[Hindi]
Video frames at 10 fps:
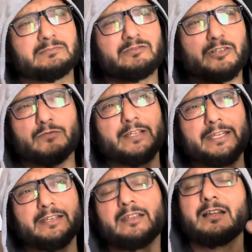वन ऑफ द
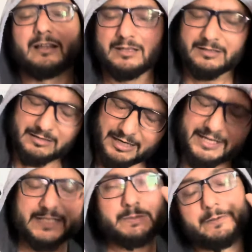नहीं
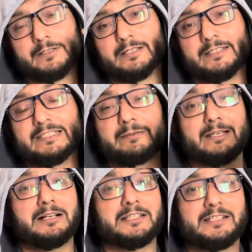हार्डेस्ट पेपर था इसलिए मैंने
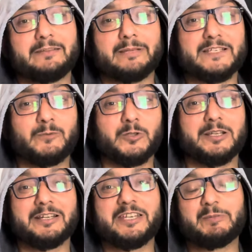कहा था ये बैच बहुत
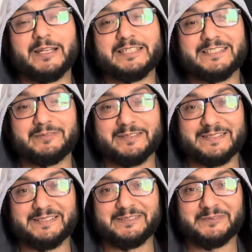अनलक्की बैच है
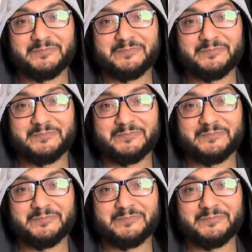सी का